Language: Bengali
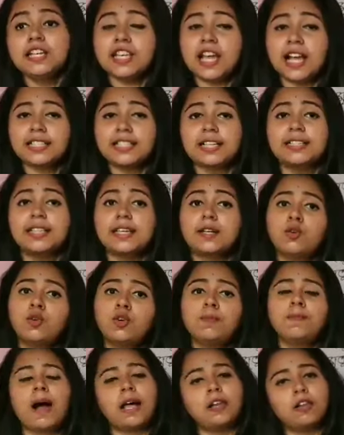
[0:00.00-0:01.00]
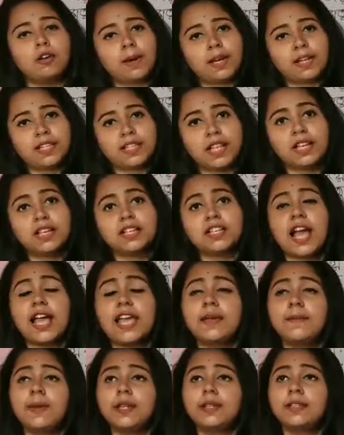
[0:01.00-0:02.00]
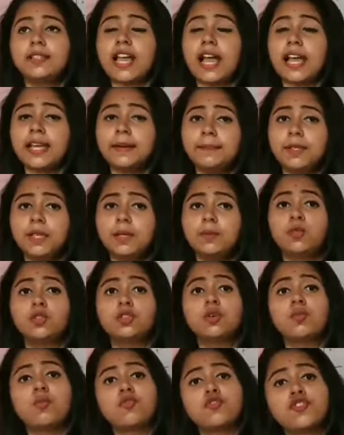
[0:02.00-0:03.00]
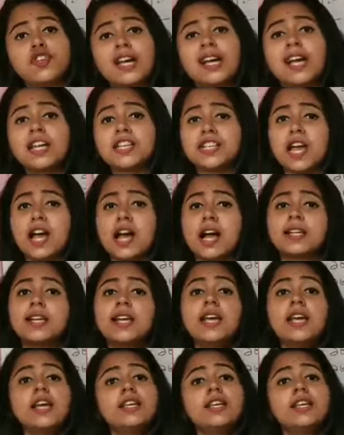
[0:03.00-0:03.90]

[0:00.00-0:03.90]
সাজাতে খুব ভালোবাসতেন সাহেবের সাহেবদের মতো পোশাক আশাক